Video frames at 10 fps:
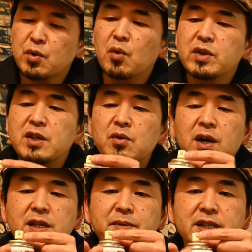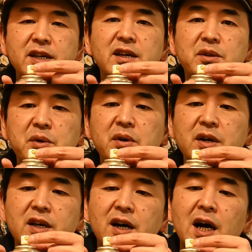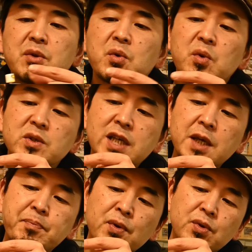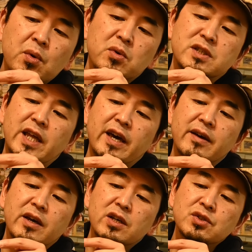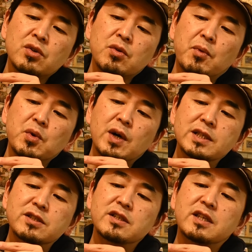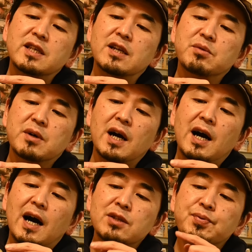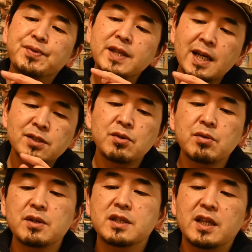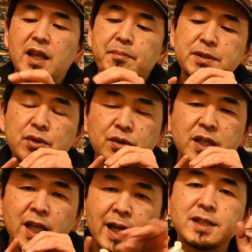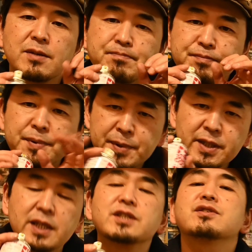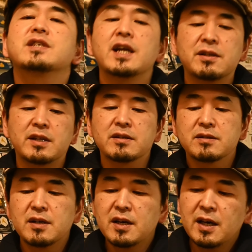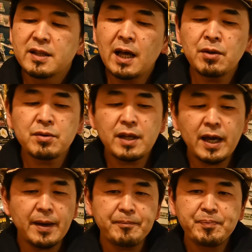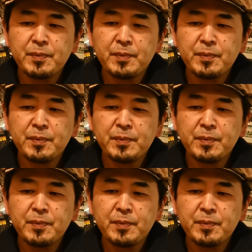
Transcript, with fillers: とここで色固まってっけどあのこの先っぽのところにねちょっと物がついてたりとかあと吹き出しの時ってねやっぱりちょっと汚いんですよブブって一瞬汚いんでなので